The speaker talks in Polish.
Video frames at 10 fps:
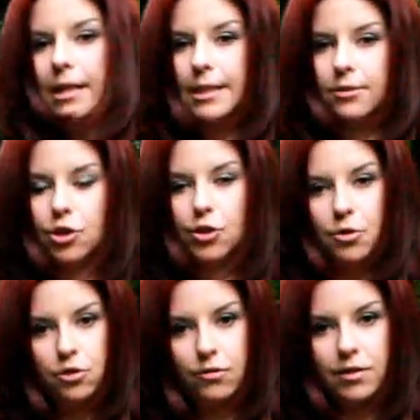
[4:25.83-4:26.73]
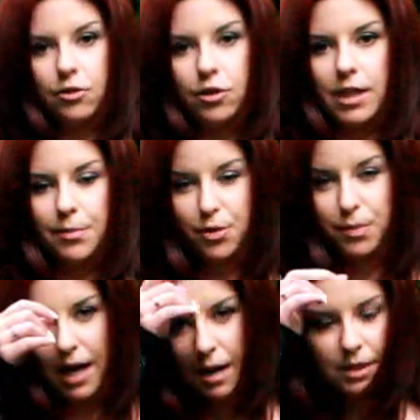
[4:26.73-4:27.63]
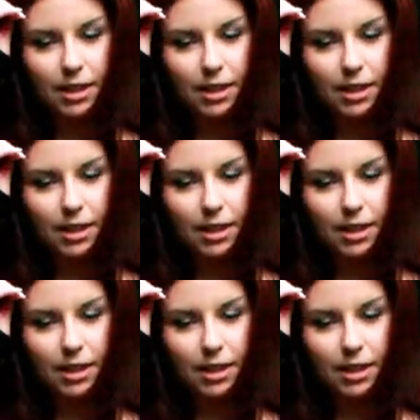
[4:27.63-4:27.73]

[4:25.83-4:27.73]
Jest dość mocno wykrojona pod pachami,